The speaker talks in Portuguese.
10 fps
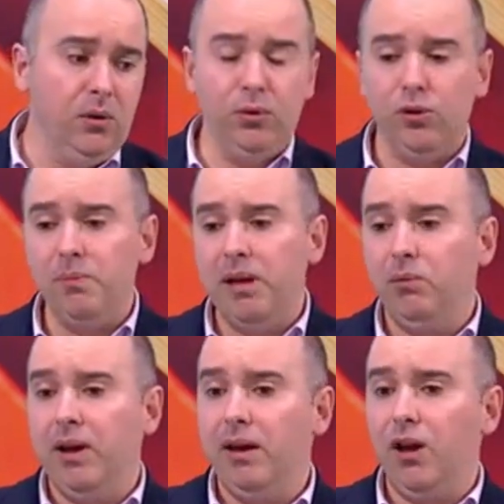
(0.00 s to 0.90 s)
O que eu
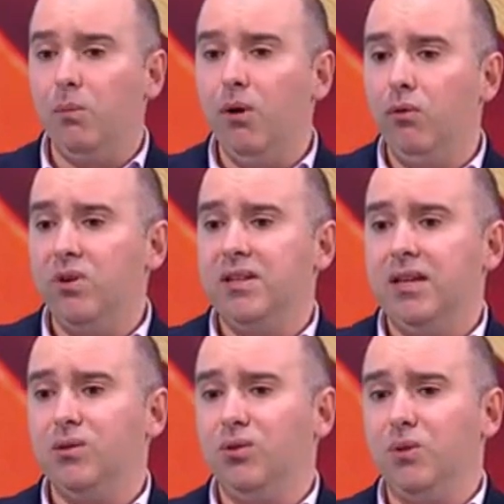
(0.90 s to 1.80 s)
recomendo é remova o
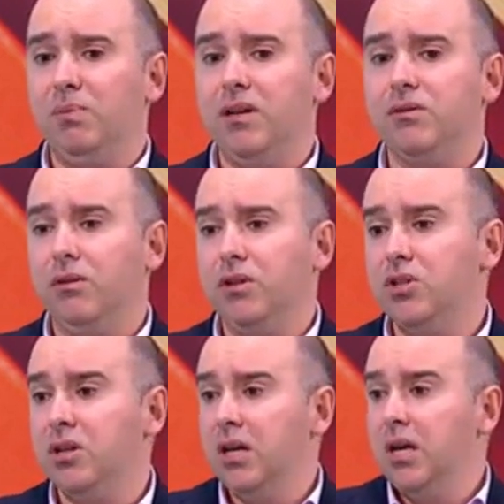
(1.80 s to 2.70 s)
acesso de todas as
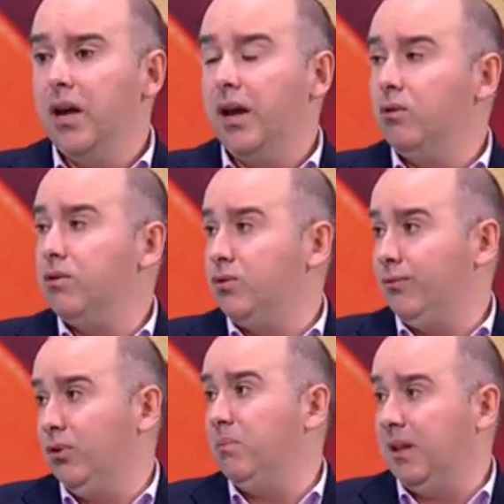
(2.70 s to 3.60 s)
aplicações que não sejam
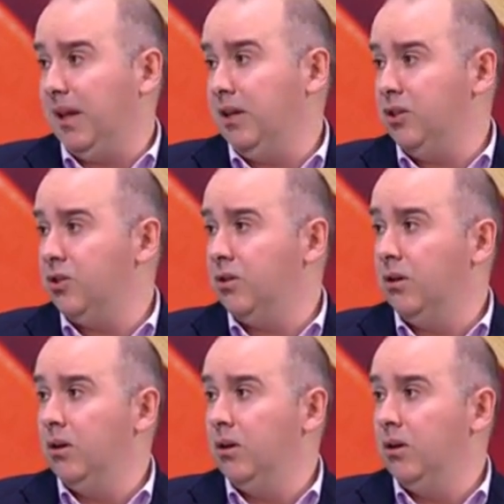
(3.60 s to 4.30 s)
fundamentais